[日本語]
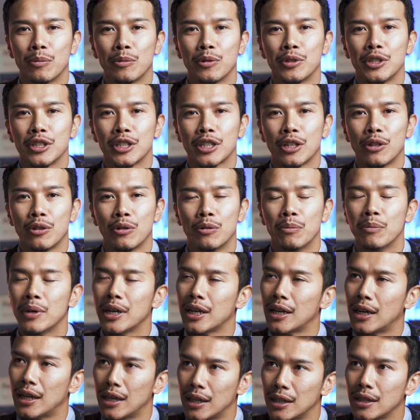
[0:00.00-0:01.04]
と思うんですけど、
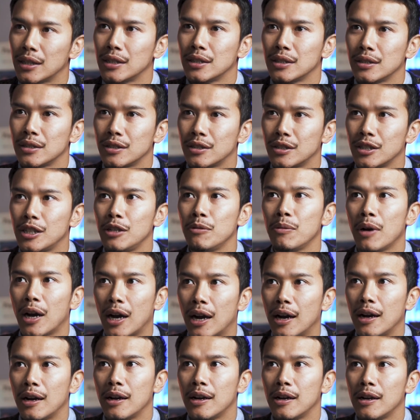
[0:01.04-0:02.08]
まあ、次
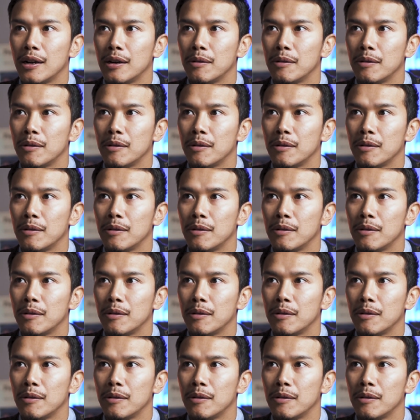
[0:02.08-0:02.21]
は、